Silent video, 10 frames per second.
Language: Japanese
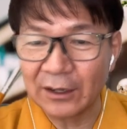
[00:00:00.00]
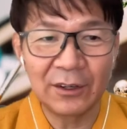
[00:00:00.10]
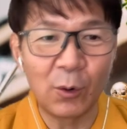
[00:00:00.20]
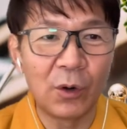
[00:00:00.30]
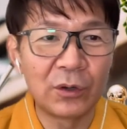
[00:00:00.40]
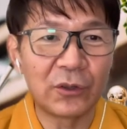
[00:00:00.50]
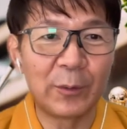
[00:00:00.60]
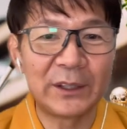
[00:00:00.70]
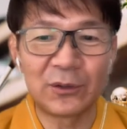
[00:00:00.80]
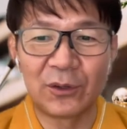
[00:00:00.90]
お
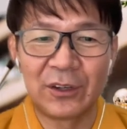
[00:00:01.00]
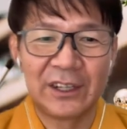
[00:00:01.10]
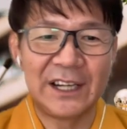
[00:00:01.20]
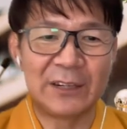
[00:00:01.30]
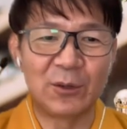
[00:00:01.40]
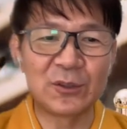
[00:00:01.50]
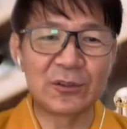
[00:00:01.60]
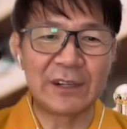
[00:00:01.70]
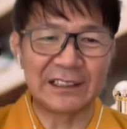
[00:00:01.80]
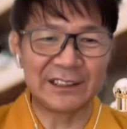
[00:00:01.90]
コメント開くの遅
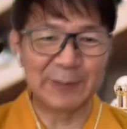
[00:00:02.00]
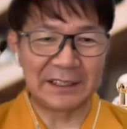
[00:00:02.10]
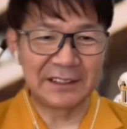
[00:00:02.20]
くなってしまっ